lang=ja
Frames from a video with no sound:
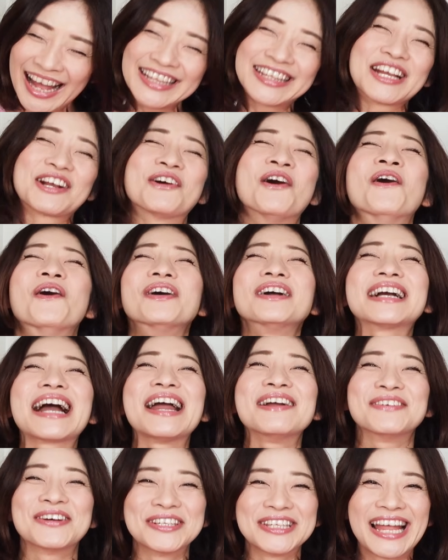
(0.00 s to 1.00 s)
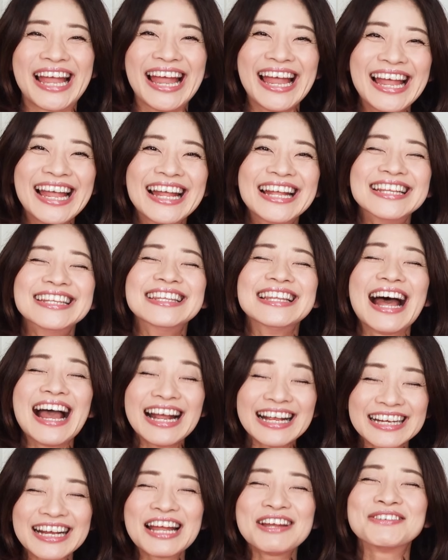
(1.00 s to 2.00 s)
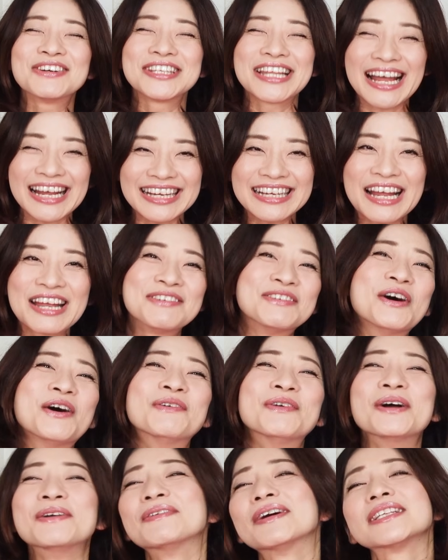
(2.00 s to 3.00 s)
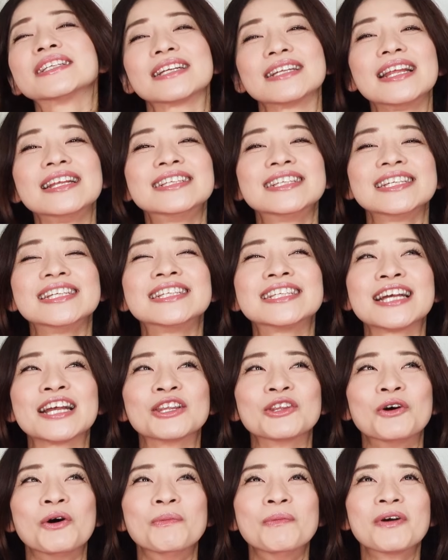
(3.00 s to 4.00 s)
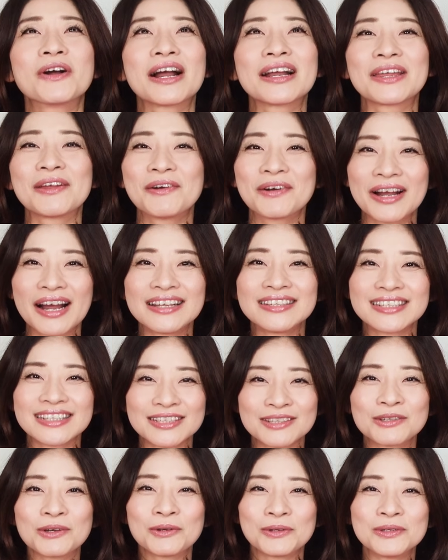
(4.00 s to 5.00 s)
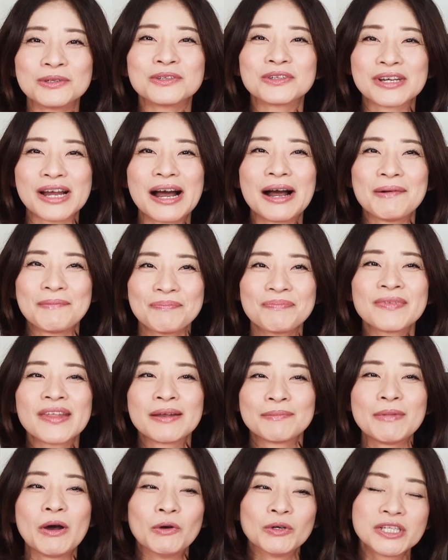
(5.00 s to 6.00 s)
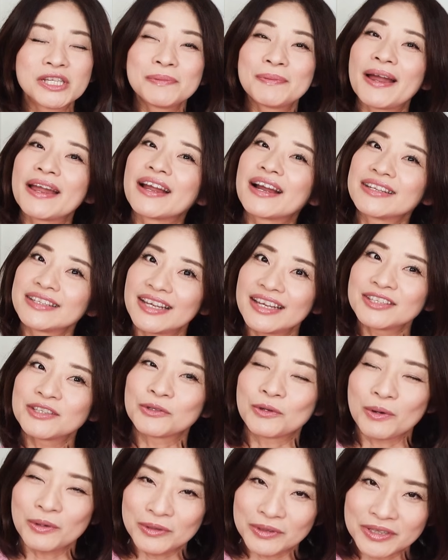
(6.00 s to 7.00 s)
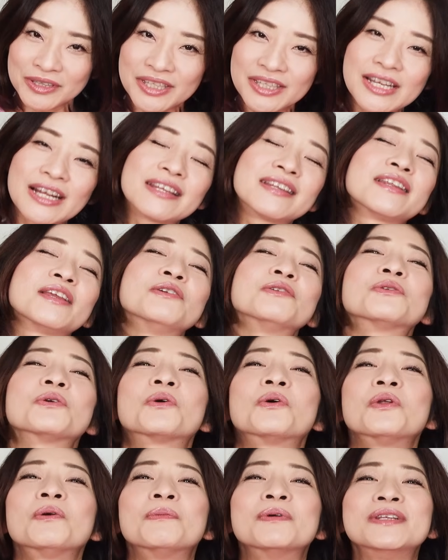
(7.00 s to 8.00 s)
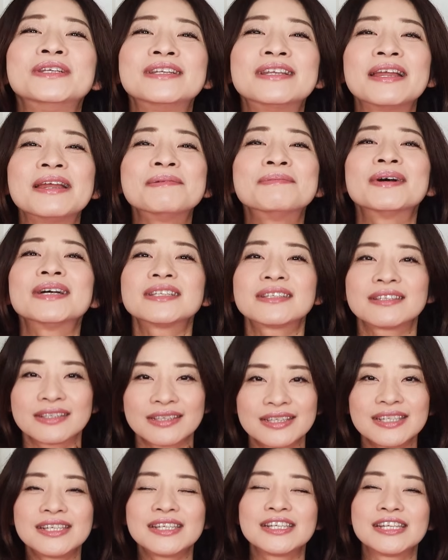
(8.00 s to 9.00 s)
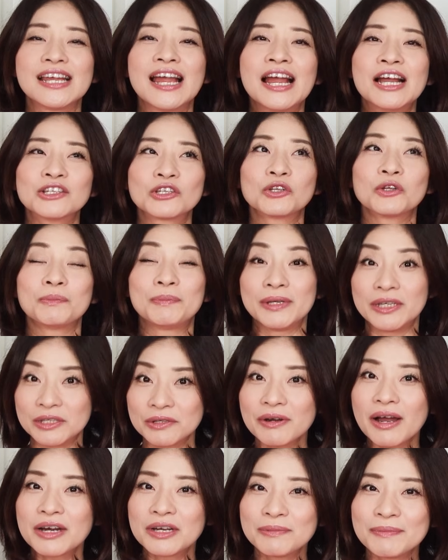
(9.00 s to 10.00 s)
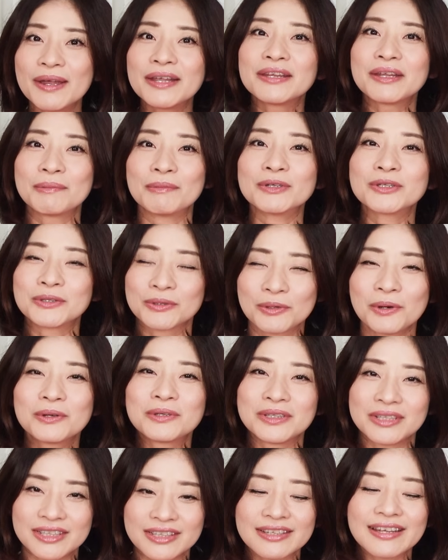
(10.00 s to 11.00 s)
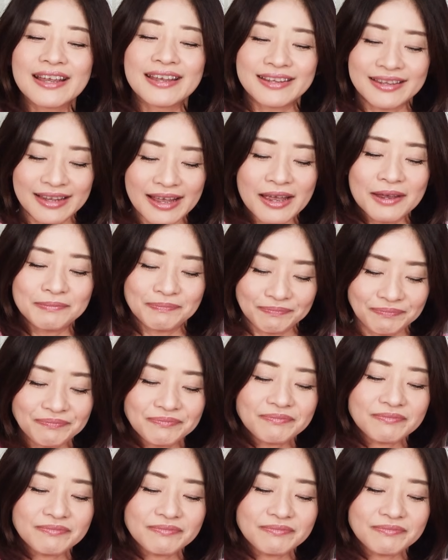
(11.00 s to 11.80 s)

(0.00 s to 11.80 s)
似てるなって、今回もね、何回も何回も思いましたね。ちぎちゃんの面影を感じるというか、まあ、お芝居がね、すごく好きだっていうところも似ていますし、そのビジュアル面でもすごく似ていて、